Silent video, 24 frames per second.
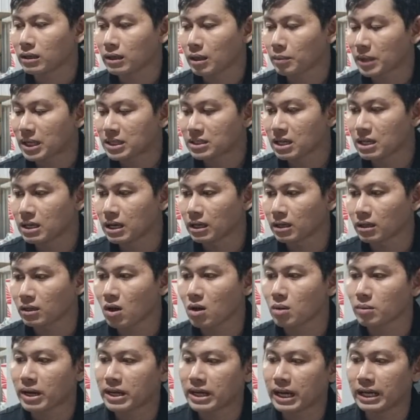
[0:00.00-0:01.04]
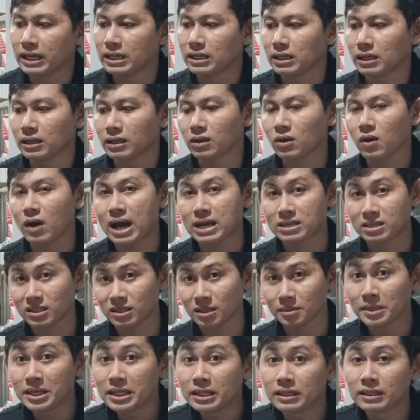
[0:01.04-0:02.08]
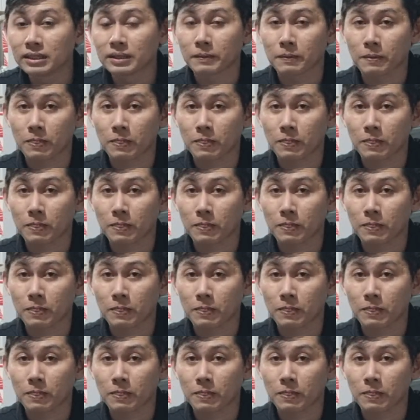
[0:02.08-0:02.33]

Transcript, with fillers: Trong canxi này nó có một cái hay là nó có axit amin.